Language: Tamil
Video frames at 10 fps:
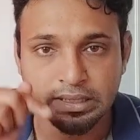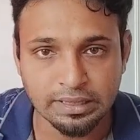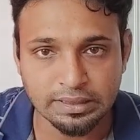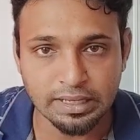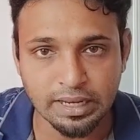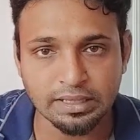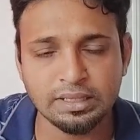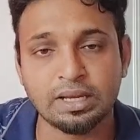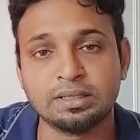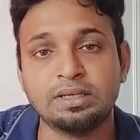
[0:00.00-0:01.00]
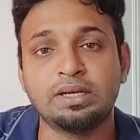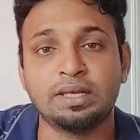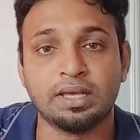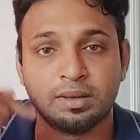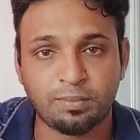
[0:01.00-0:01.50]
இந்த இடத்துலேருந்து
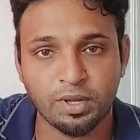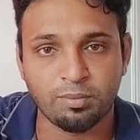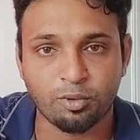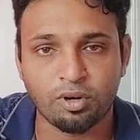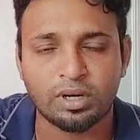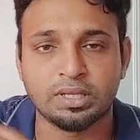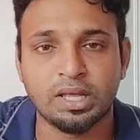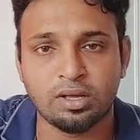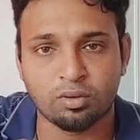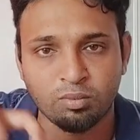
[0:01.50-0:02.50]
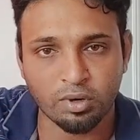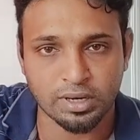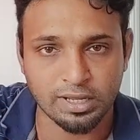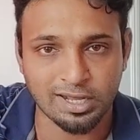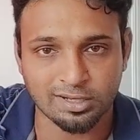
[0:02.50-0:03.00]
நீங்கள் எப்படி போகணுன்றதை ரொம்ப
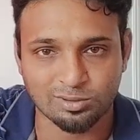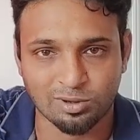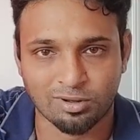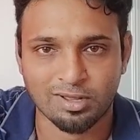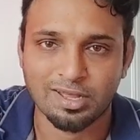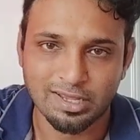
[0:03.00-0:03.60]
கிளியராக சொல்லும்